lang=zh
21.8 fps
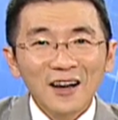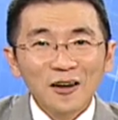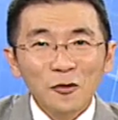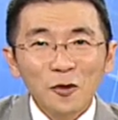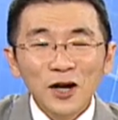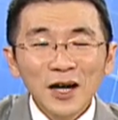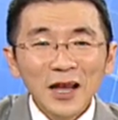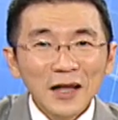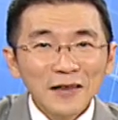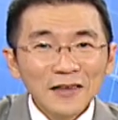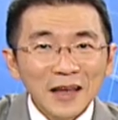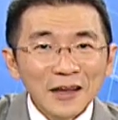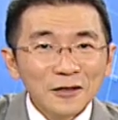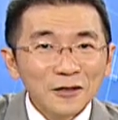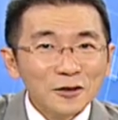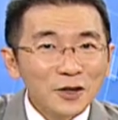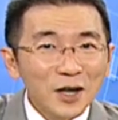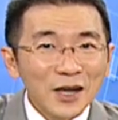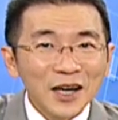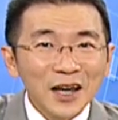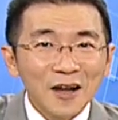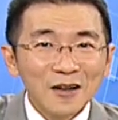我娘在
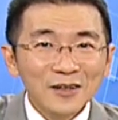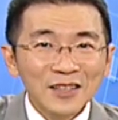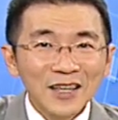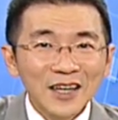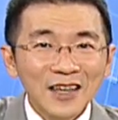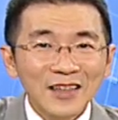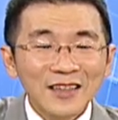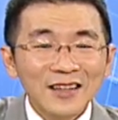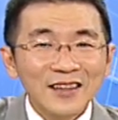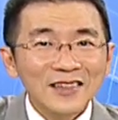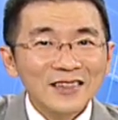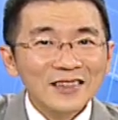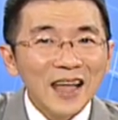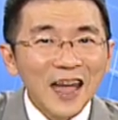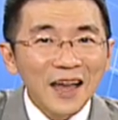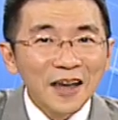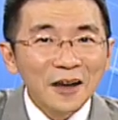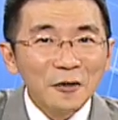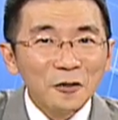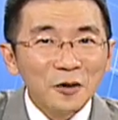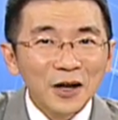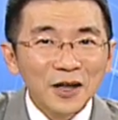最高点
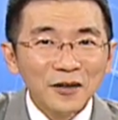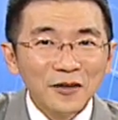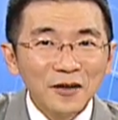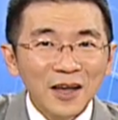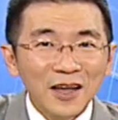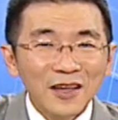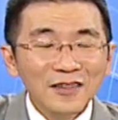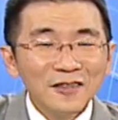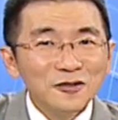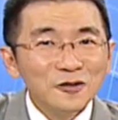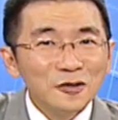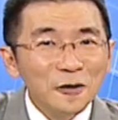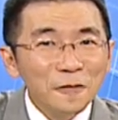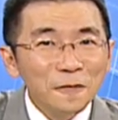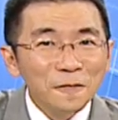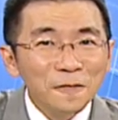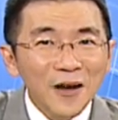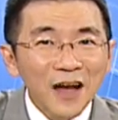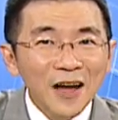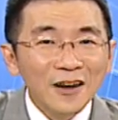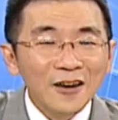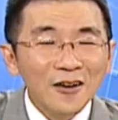带会员去
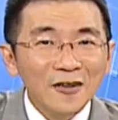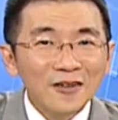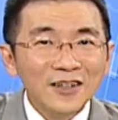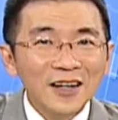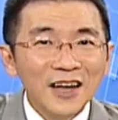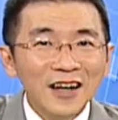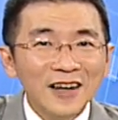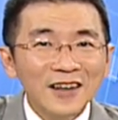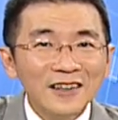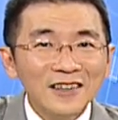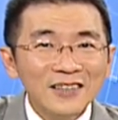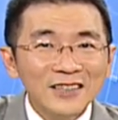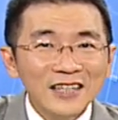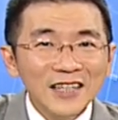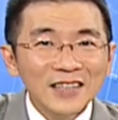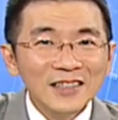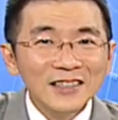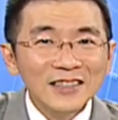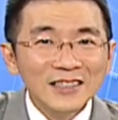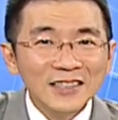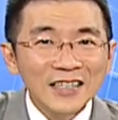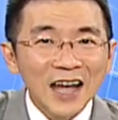放空了
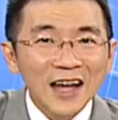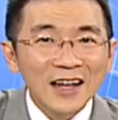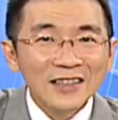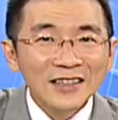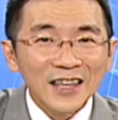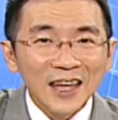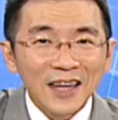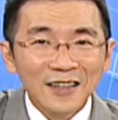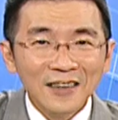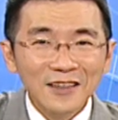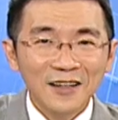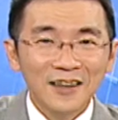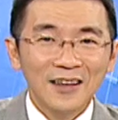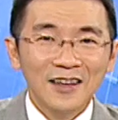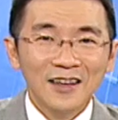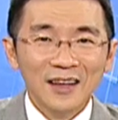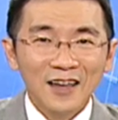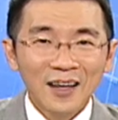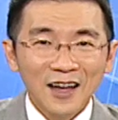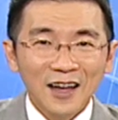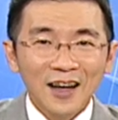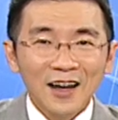金项店，
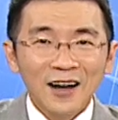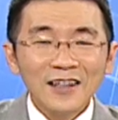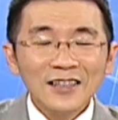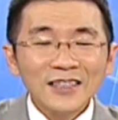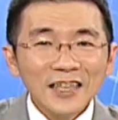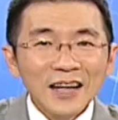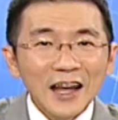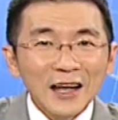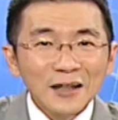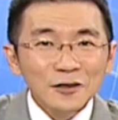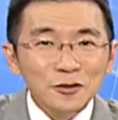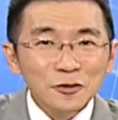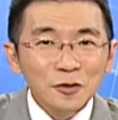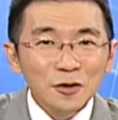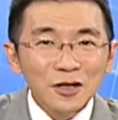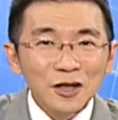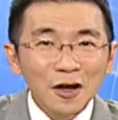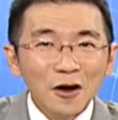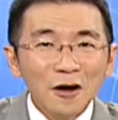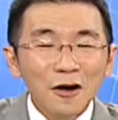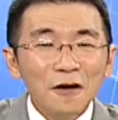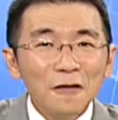而且让
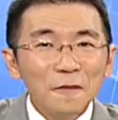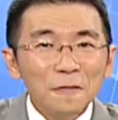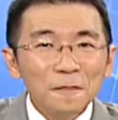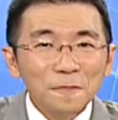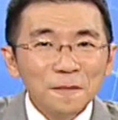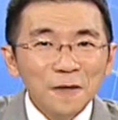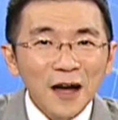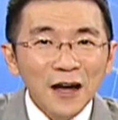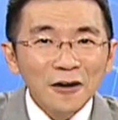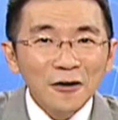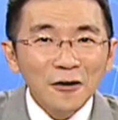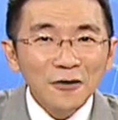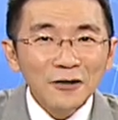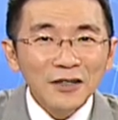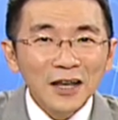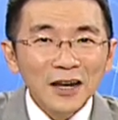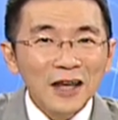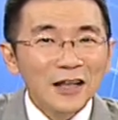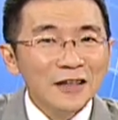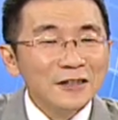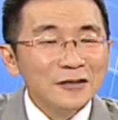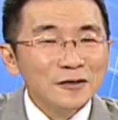所有放空
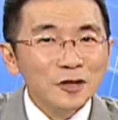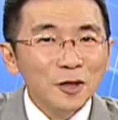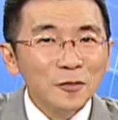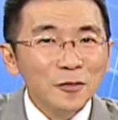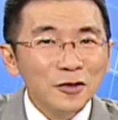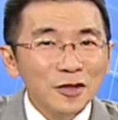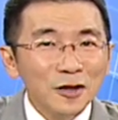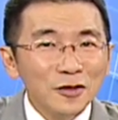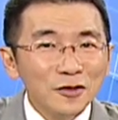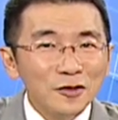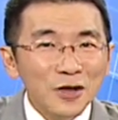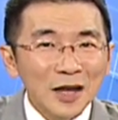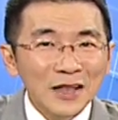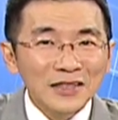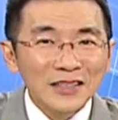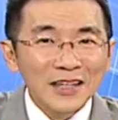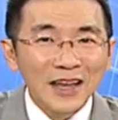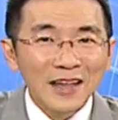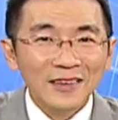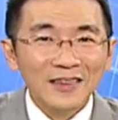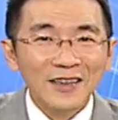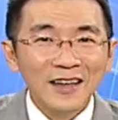的人全部都赚
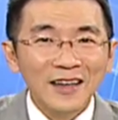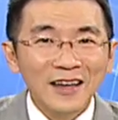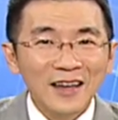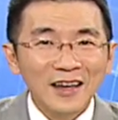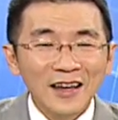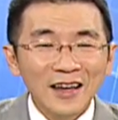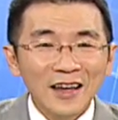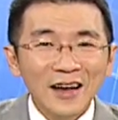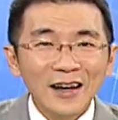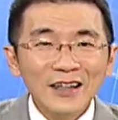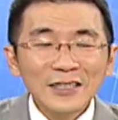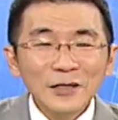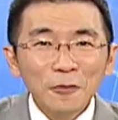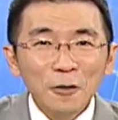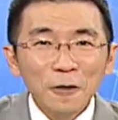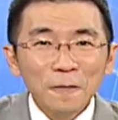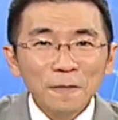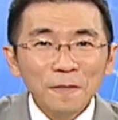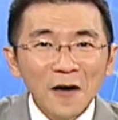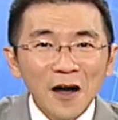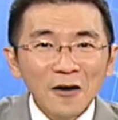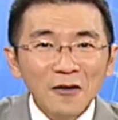钱，而且
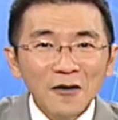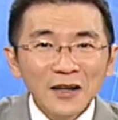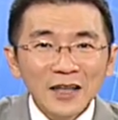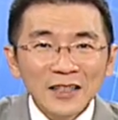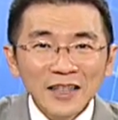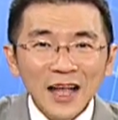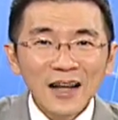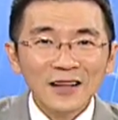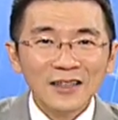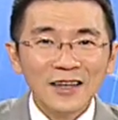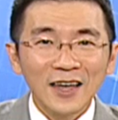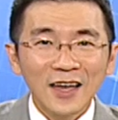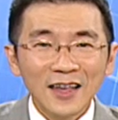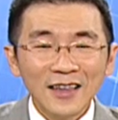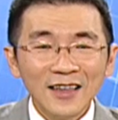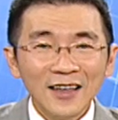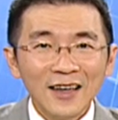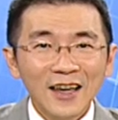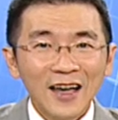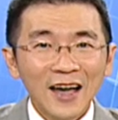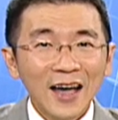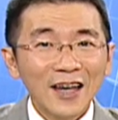我放空的当
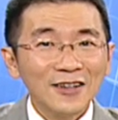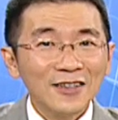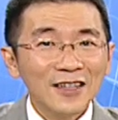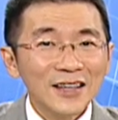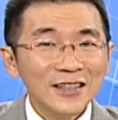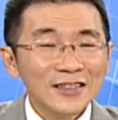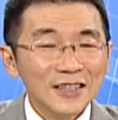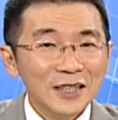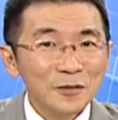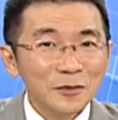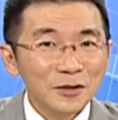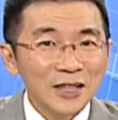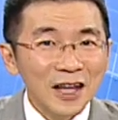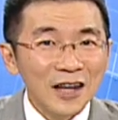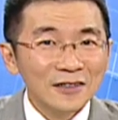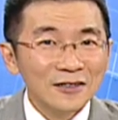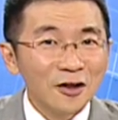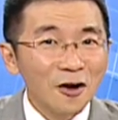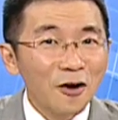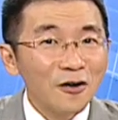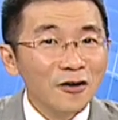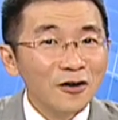天还有在节目
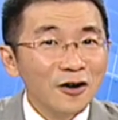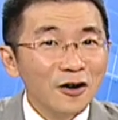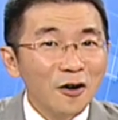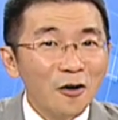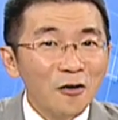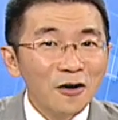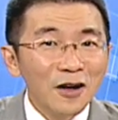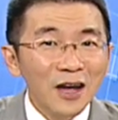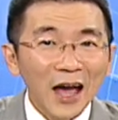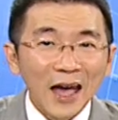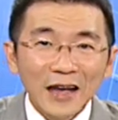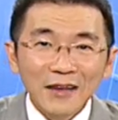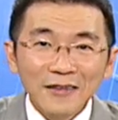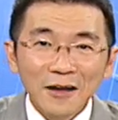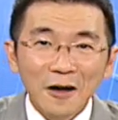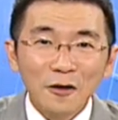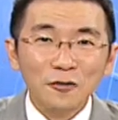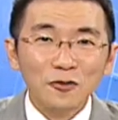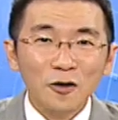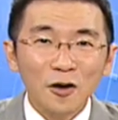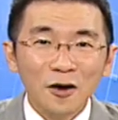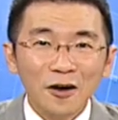当中公开
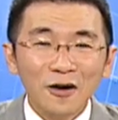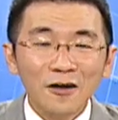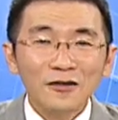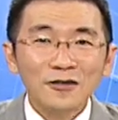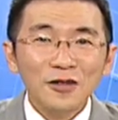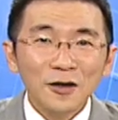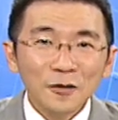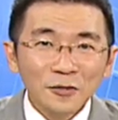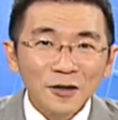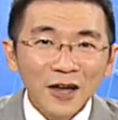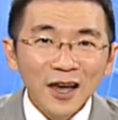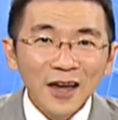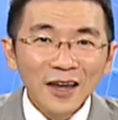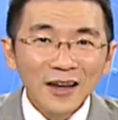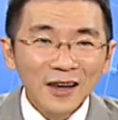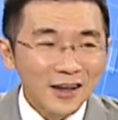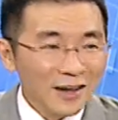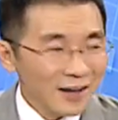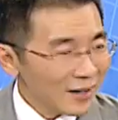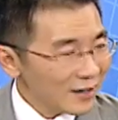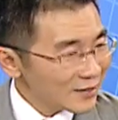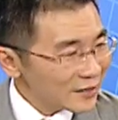操作，对不对？
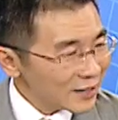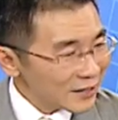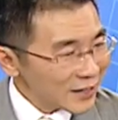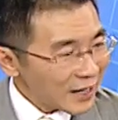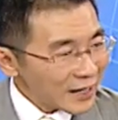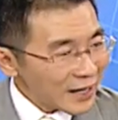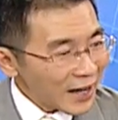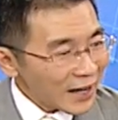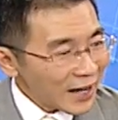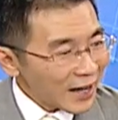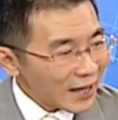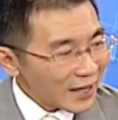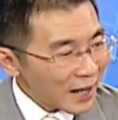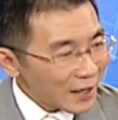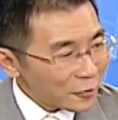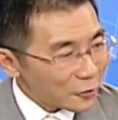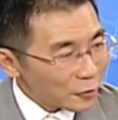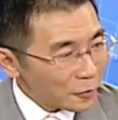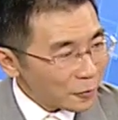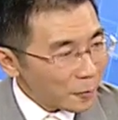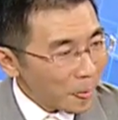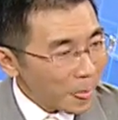请大家看下
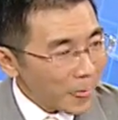去，